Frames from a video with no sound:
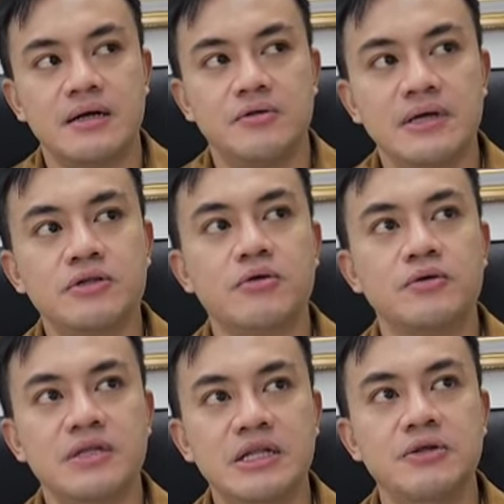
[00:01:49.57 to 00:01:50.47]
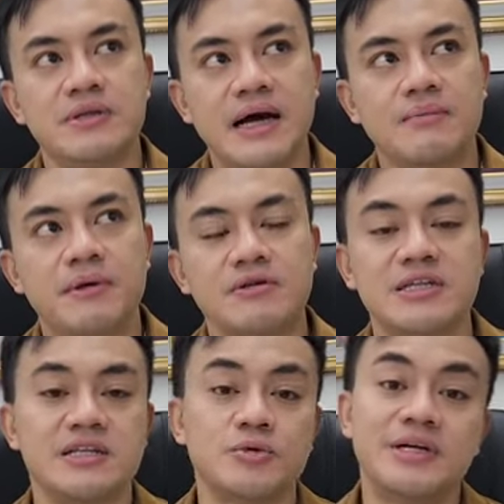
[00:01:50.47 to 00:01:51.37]
You need to continue that because
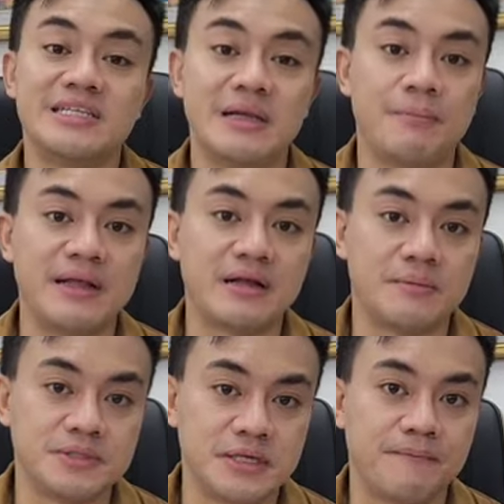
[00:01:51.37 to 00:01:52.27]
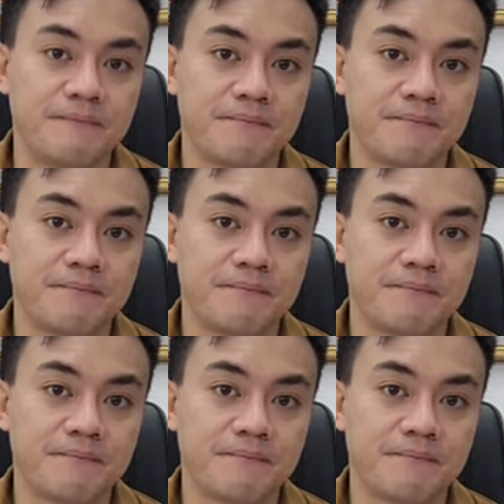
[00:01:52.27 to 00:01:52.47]
that is where discipline comes in.